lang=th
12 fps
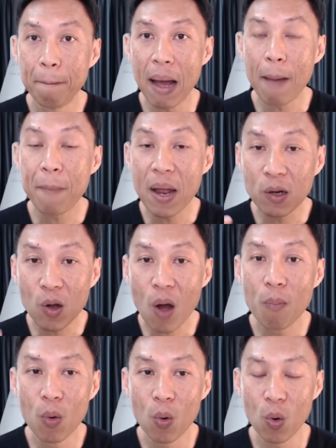มาเป็นข้อ
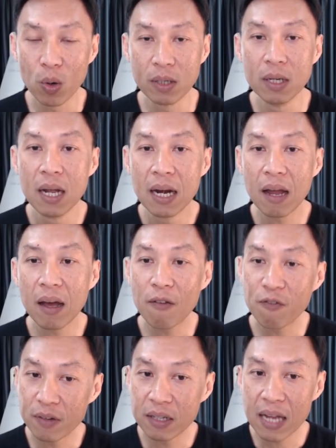มูลแล้วก็
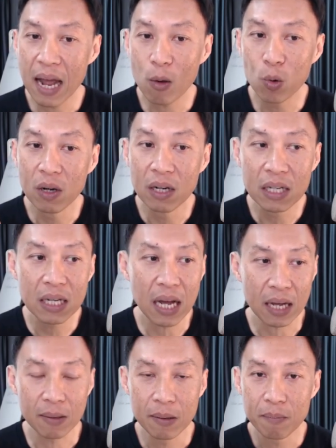ถ้าคุณเลือ
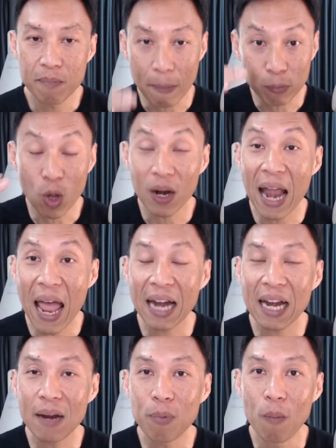กแบบตอนแรก
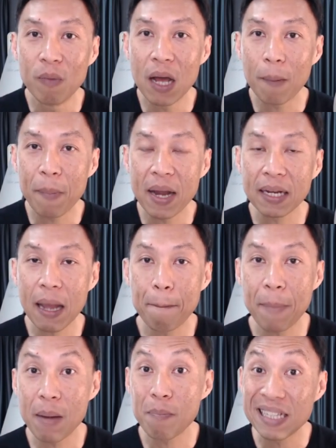นะผมเลือกเป็นแคม
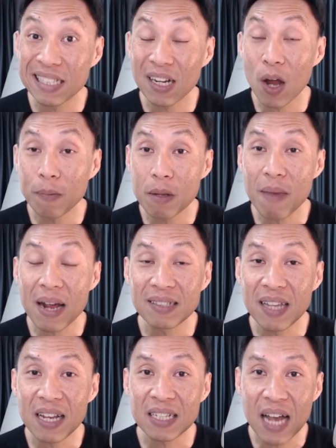เปญ Budget
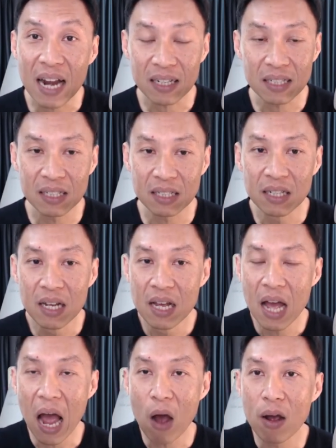Optimization คือ
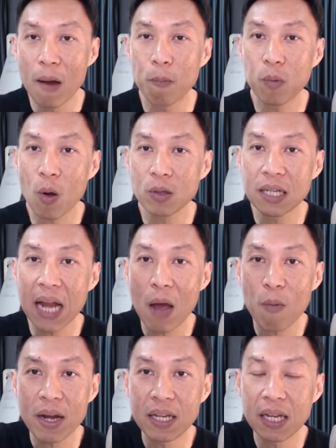เอางบโฆษณา
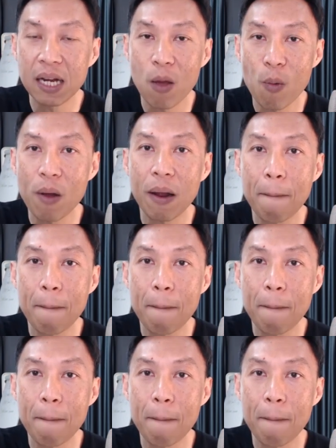ไว้ที่ Level